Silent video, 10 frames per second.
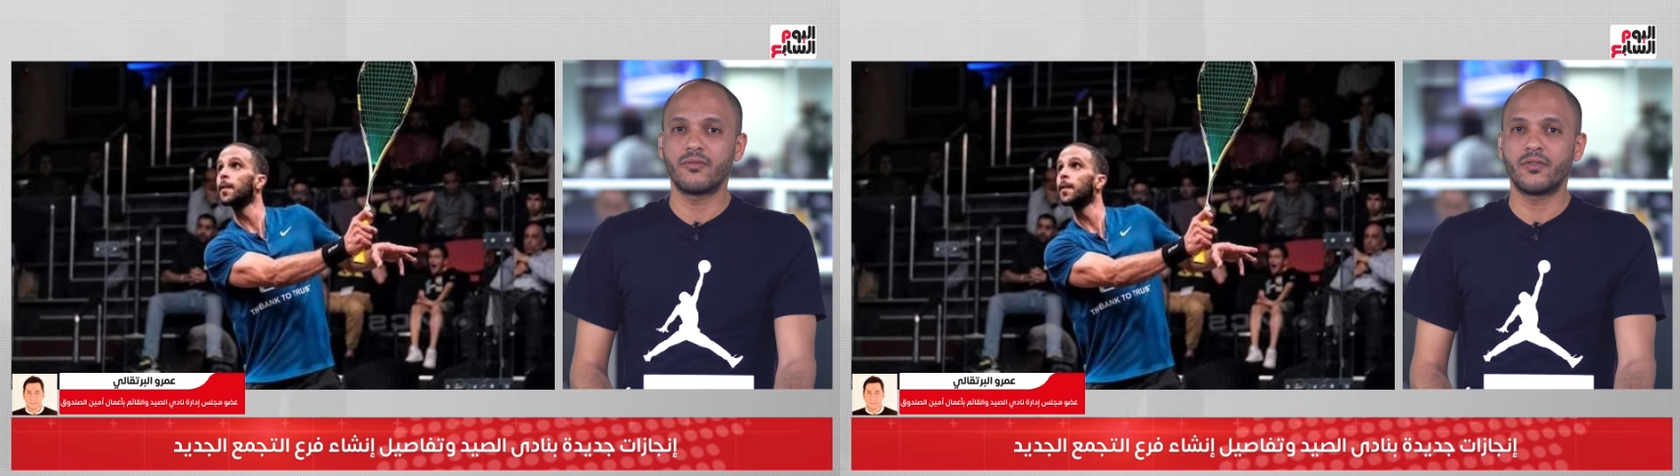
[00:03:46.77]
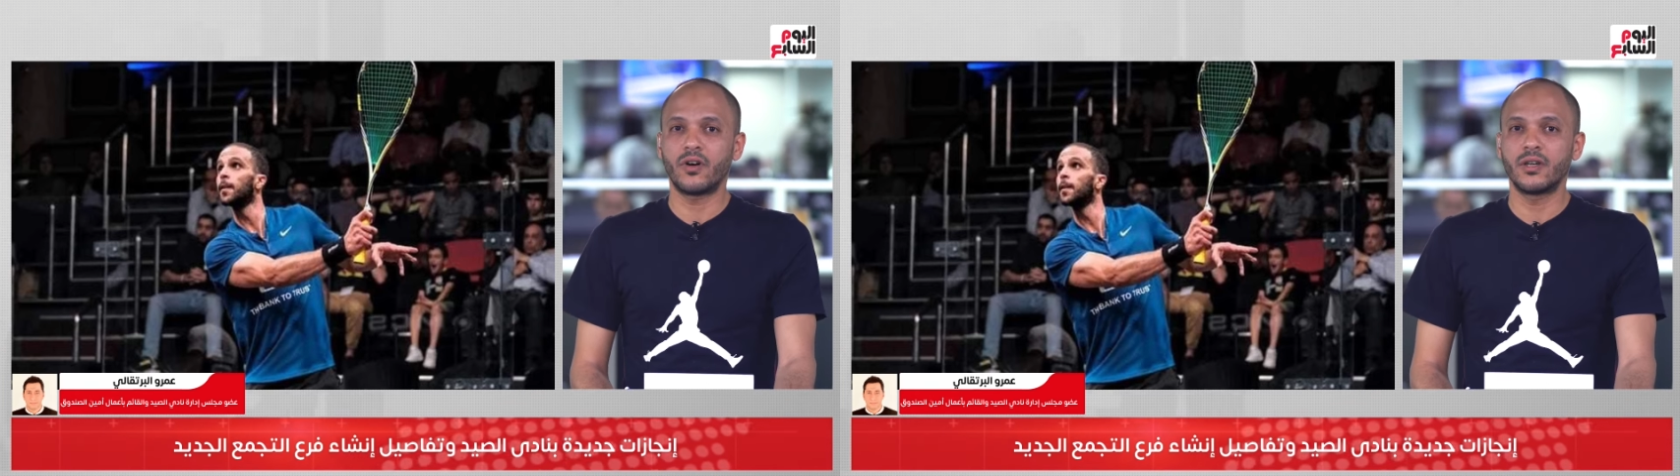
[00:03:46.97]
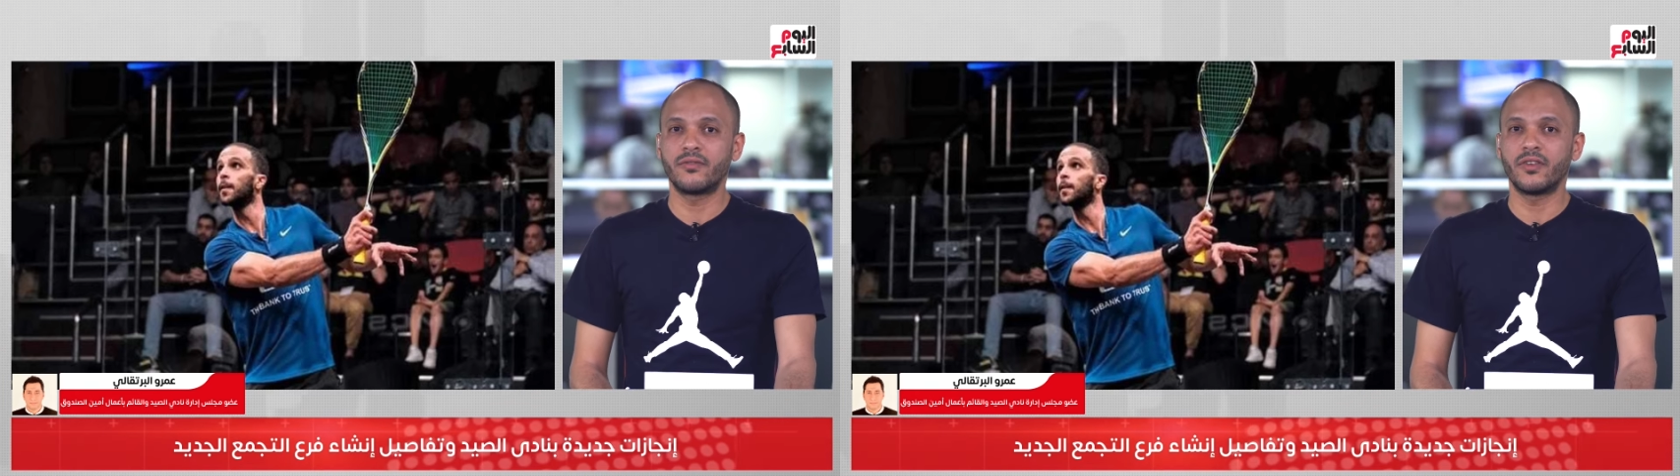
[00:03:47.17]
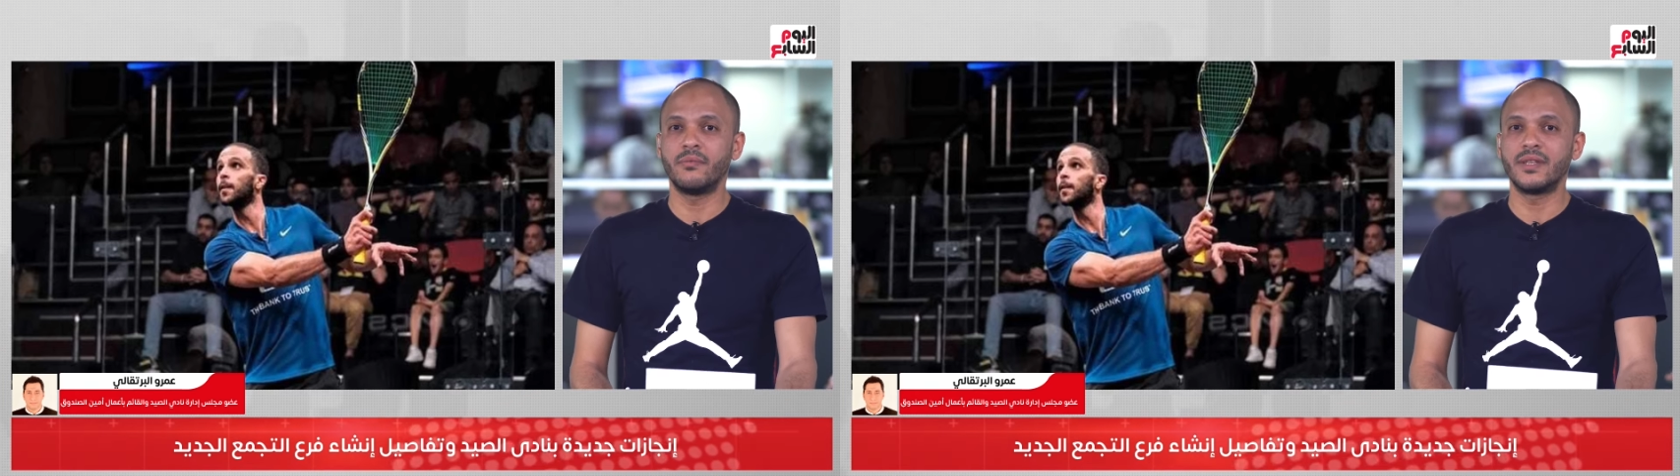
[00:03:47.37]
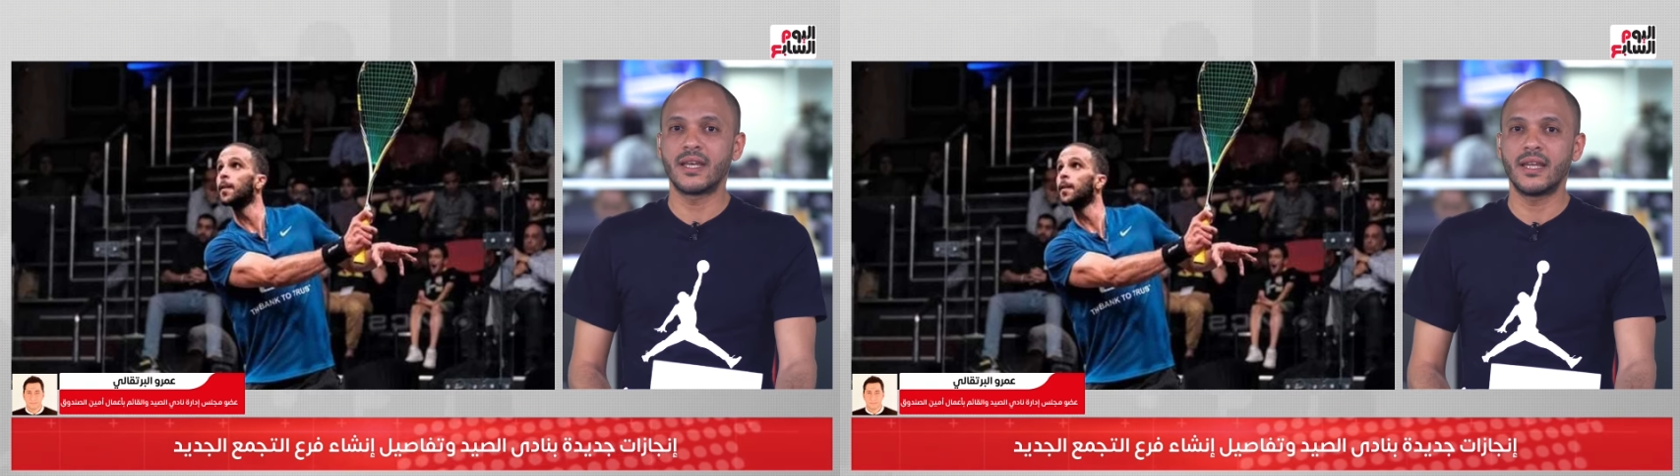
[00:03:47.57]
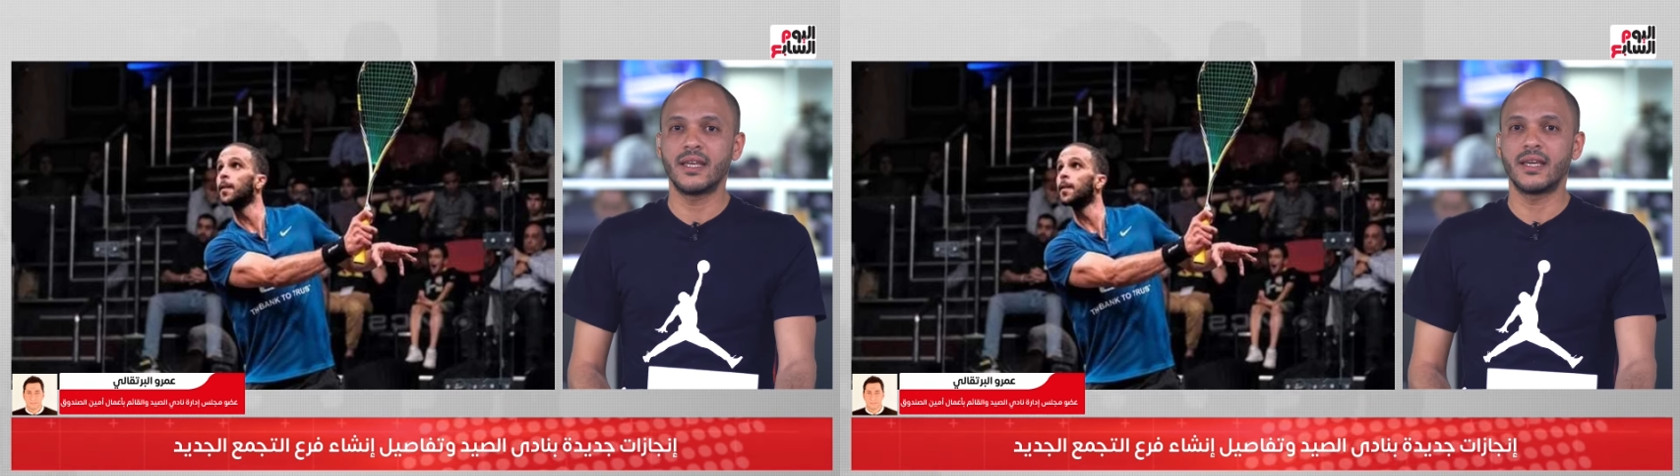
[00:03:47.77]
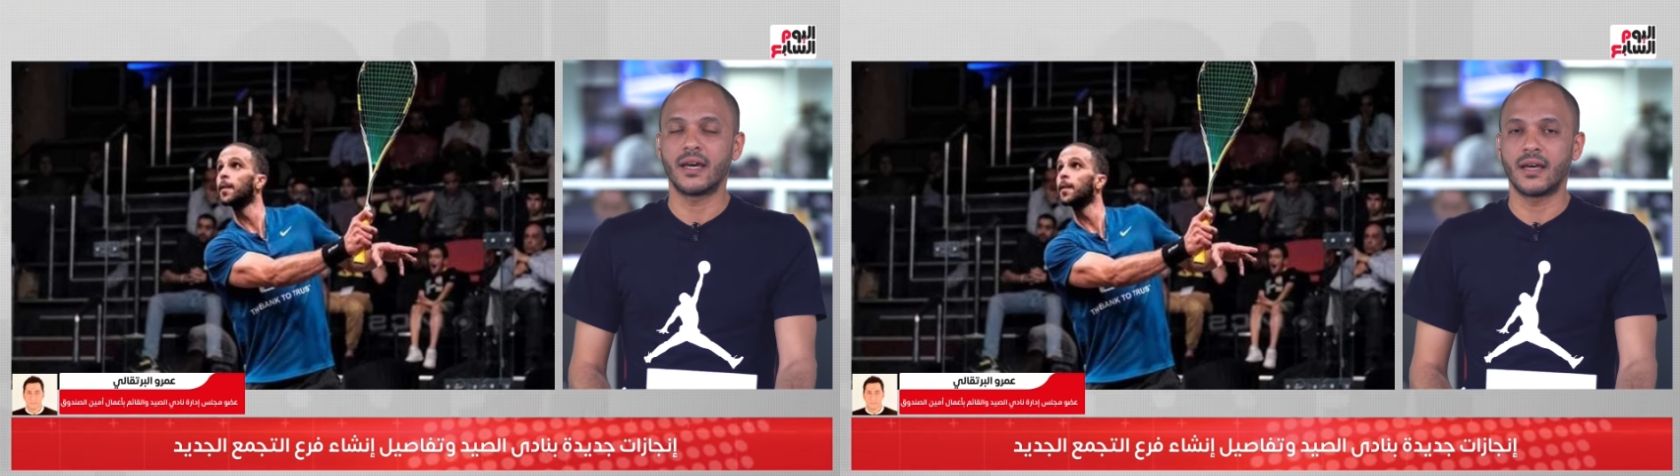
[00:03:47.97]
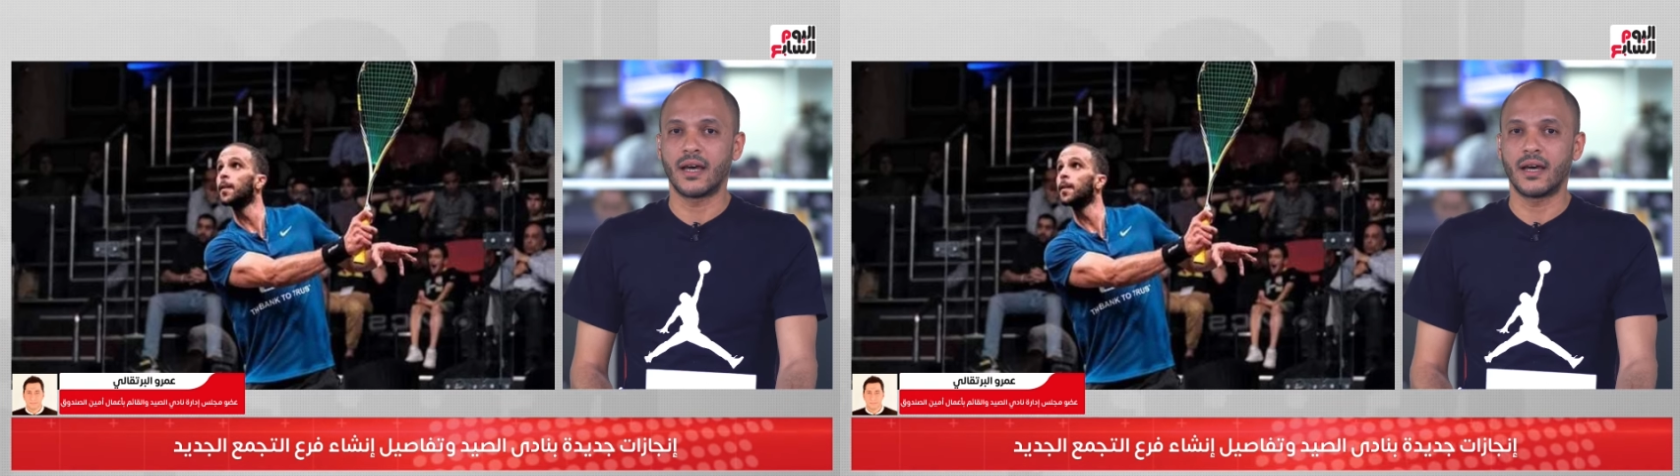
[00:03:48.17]
فائض في
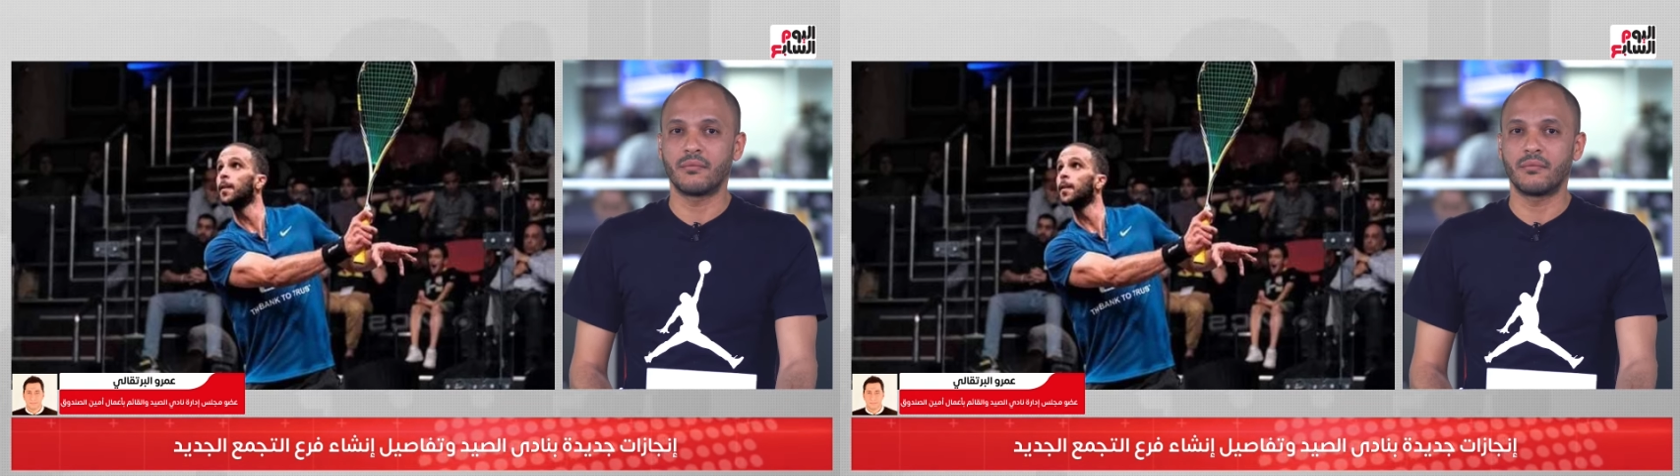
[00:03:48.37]
الميزانيه